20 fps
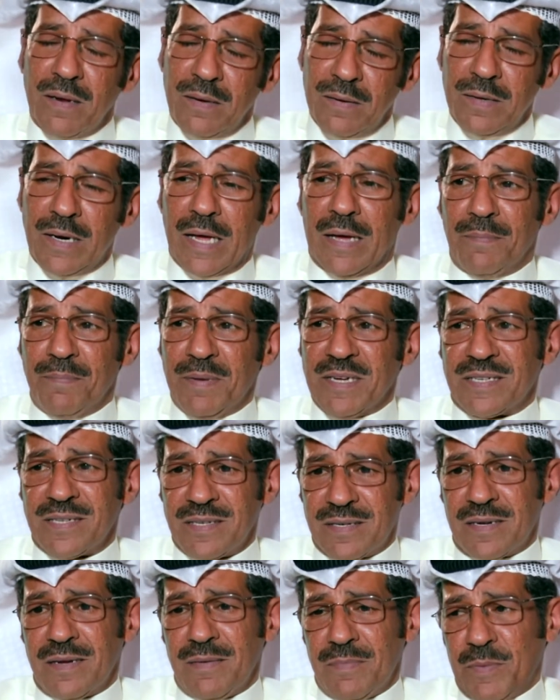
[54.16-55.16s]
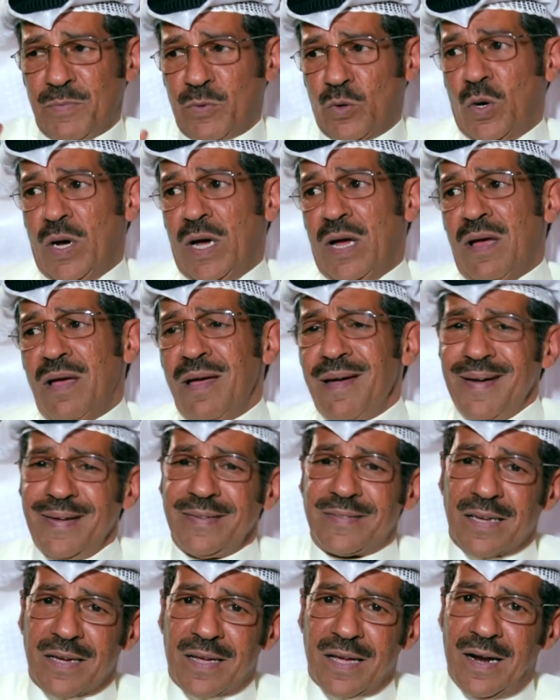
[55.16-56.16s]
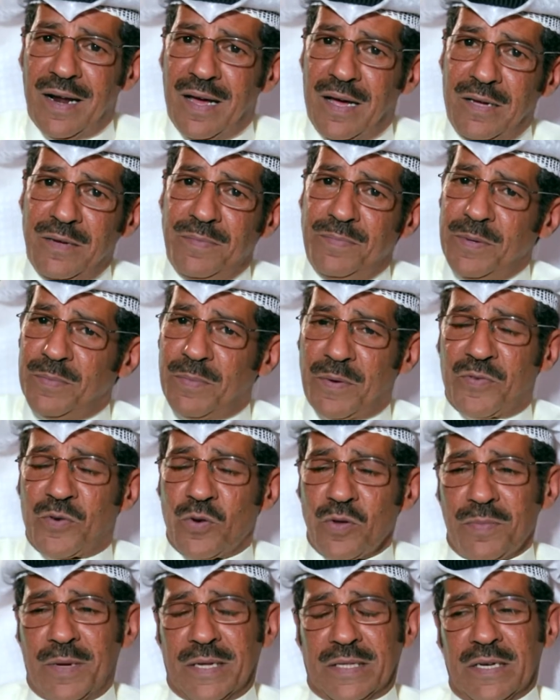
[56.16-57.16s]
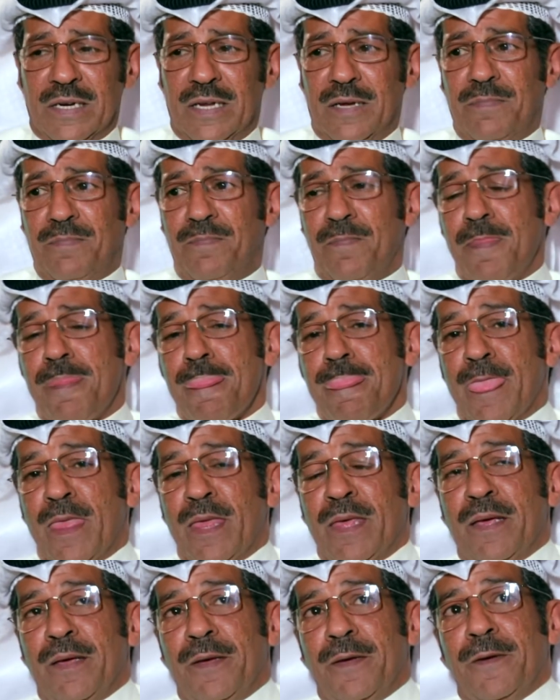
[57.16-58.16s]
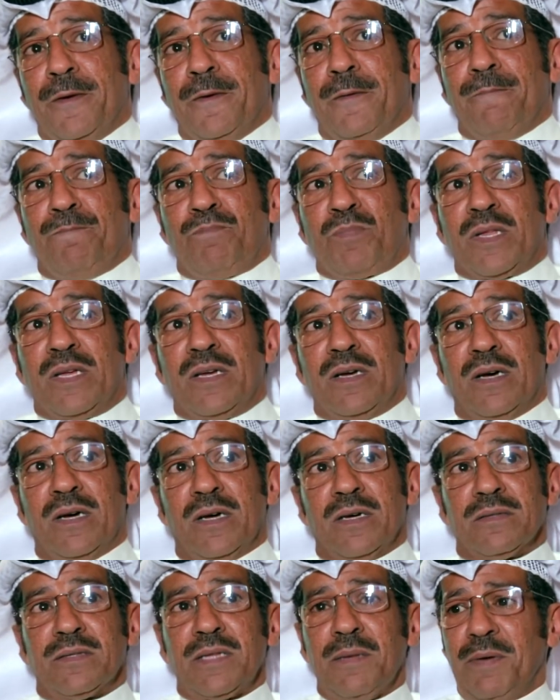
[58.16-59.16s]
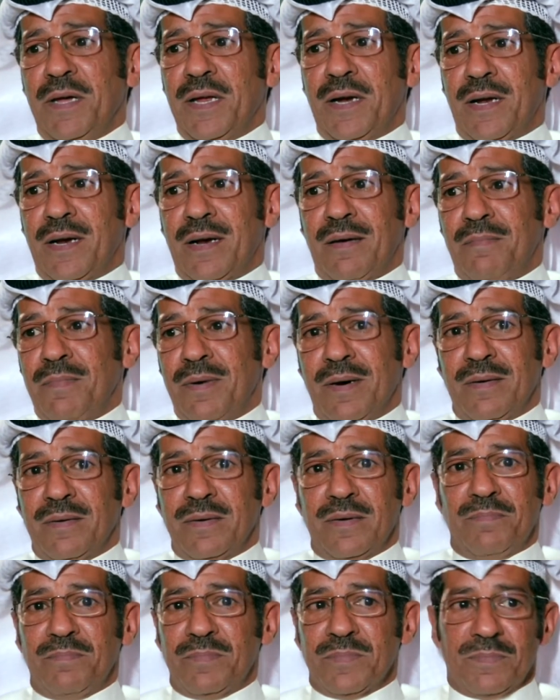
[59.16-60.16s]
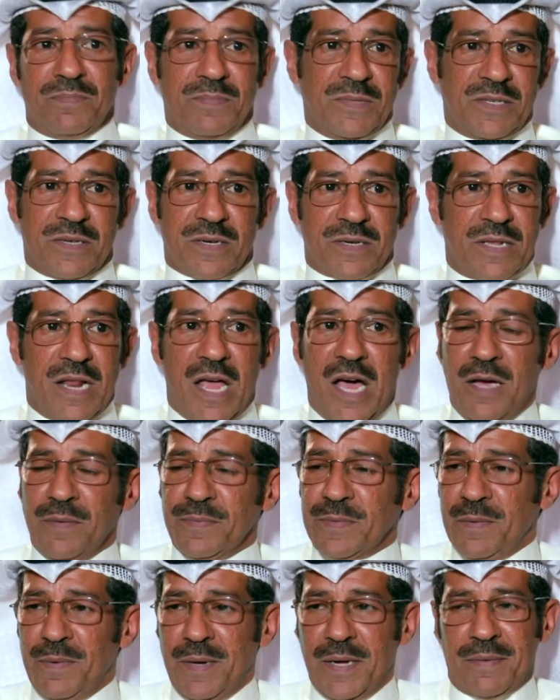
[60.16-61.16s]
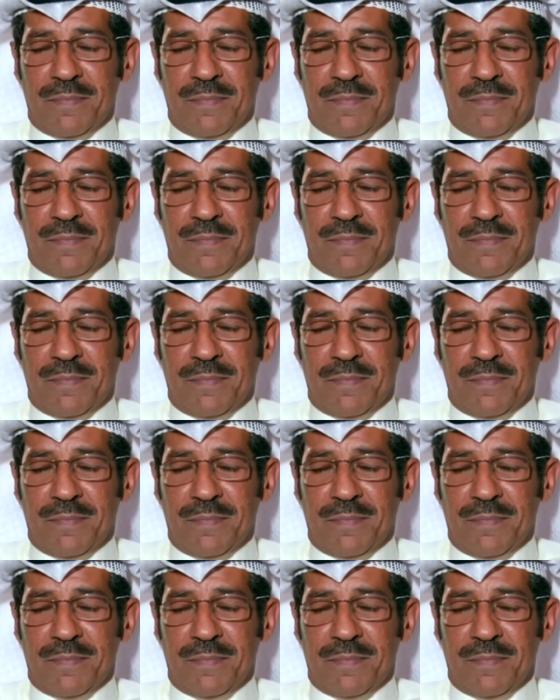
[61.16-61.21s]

لا بس انها ممنوعه انت كلاعب المفروض ما تلعب آه، طبعا انا ما صرت لاعب طبعا